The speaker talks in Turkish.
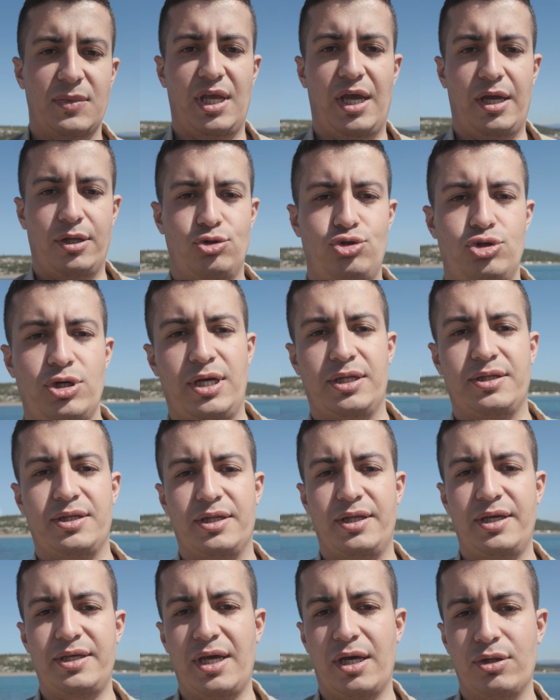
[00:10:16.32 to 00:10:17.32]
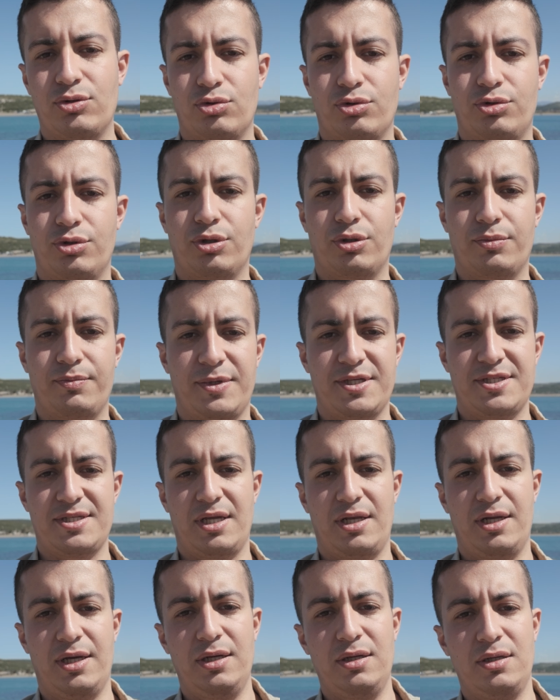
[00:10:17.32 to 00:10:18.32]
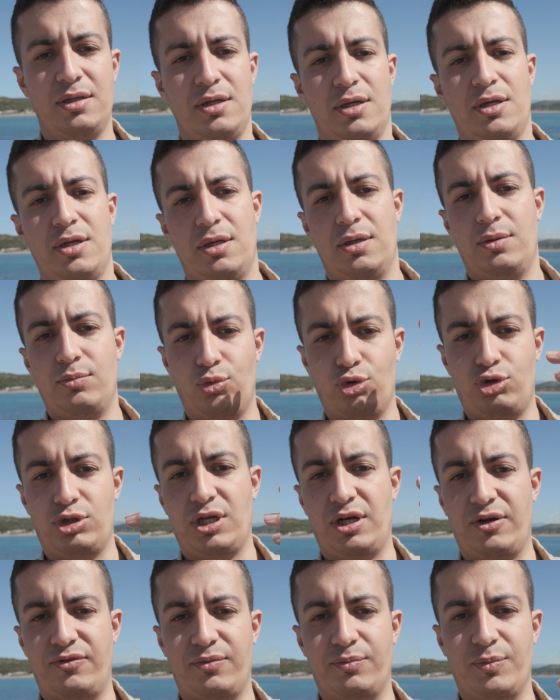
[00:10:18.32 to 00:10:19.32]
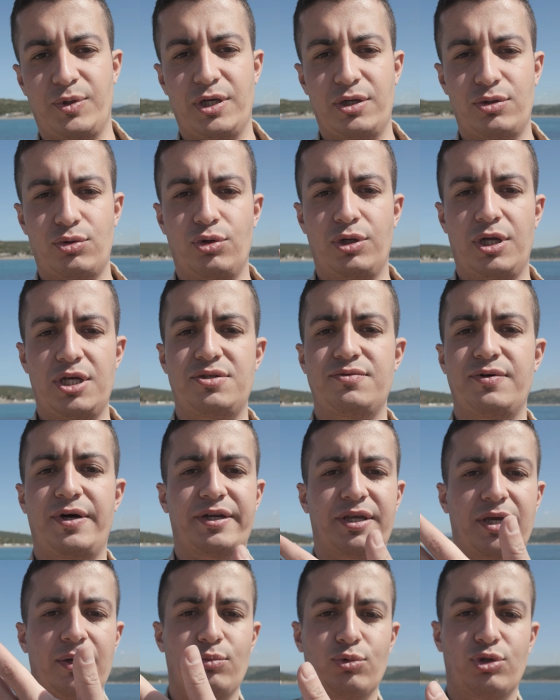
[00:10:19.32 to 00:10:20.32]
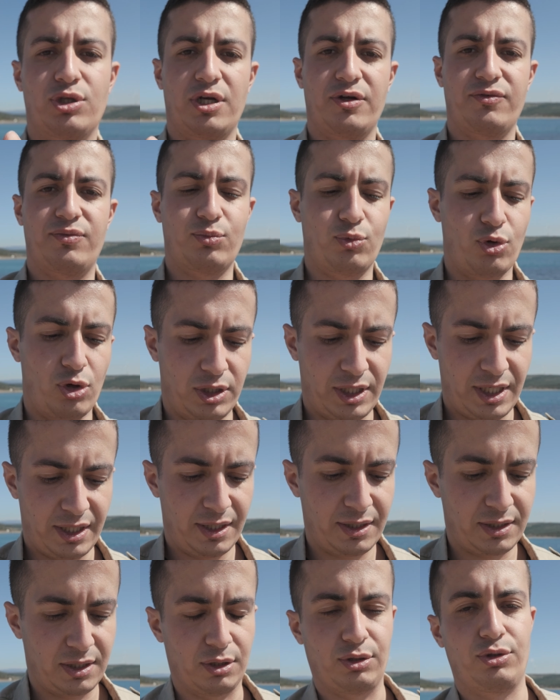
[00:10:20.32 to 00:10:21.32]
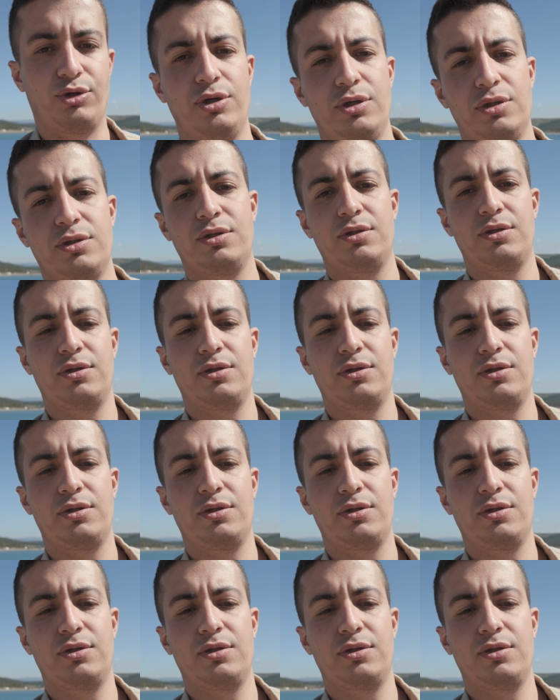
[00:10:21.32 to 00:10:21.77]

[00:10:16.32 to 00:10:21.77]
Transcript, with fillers: Yani şu anda da yan duruyorum mesela. Bu tarafımda güneş varken bu tarafım gölgede kalıyor.